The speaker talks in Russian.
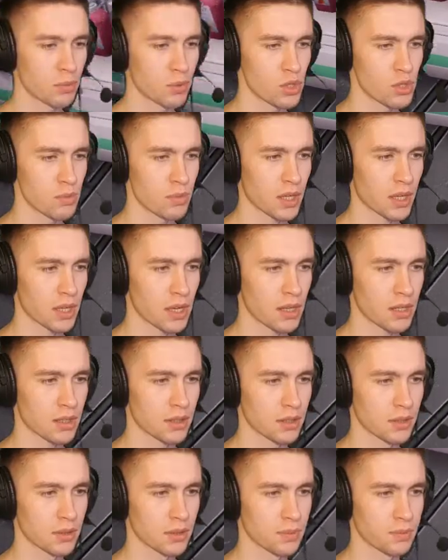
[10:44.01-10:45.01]
не будем, так
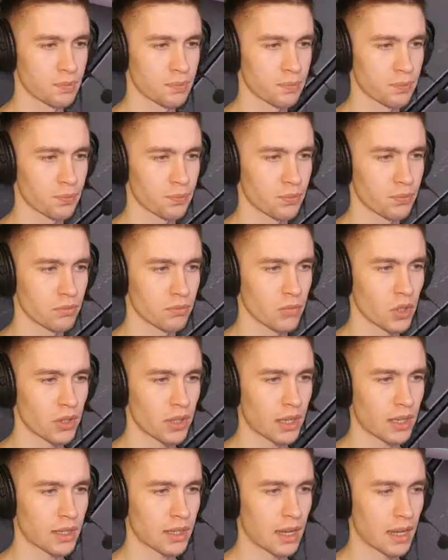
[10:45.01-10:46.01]
как... Э, ну
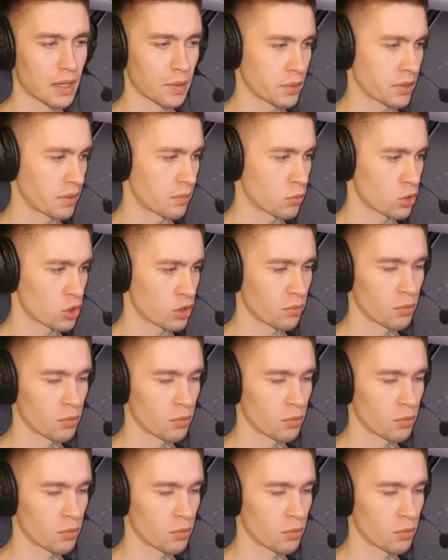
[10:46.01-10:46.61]
так как, потому